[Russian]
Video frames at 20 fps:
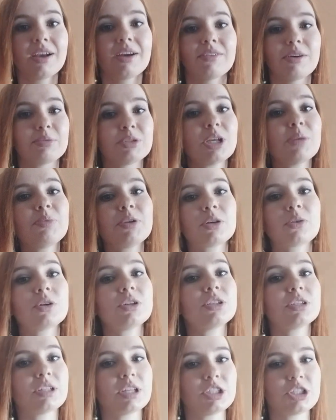Вообще
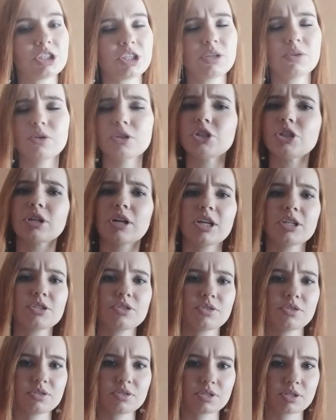приходят очки очень
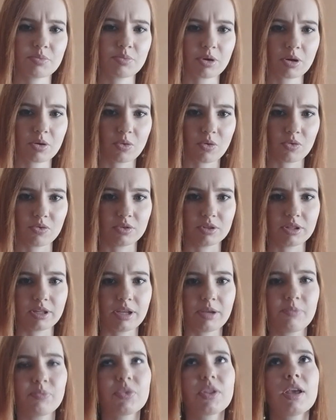качественно
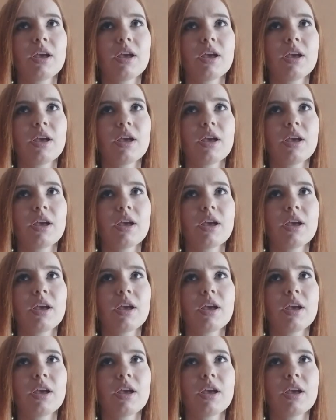запакованные.